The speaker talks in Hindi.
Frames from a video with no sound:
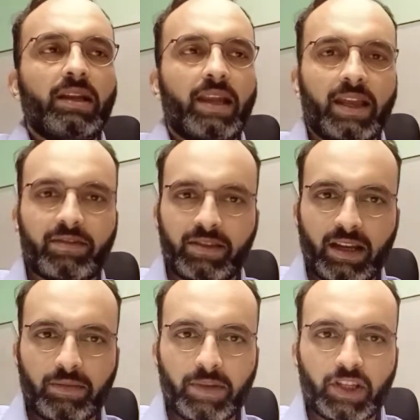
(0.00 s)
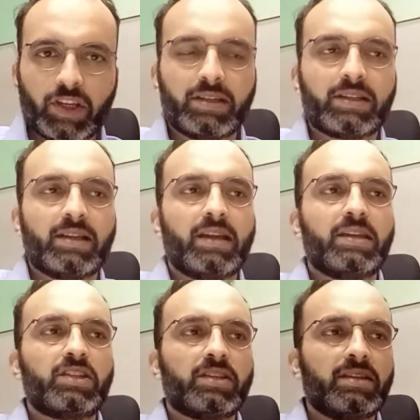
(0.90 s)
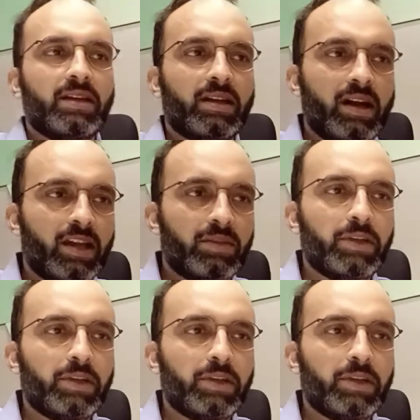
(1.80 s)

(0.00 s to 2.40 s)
लाइफस्टाइल में चेंजेस लाने चाहिए खान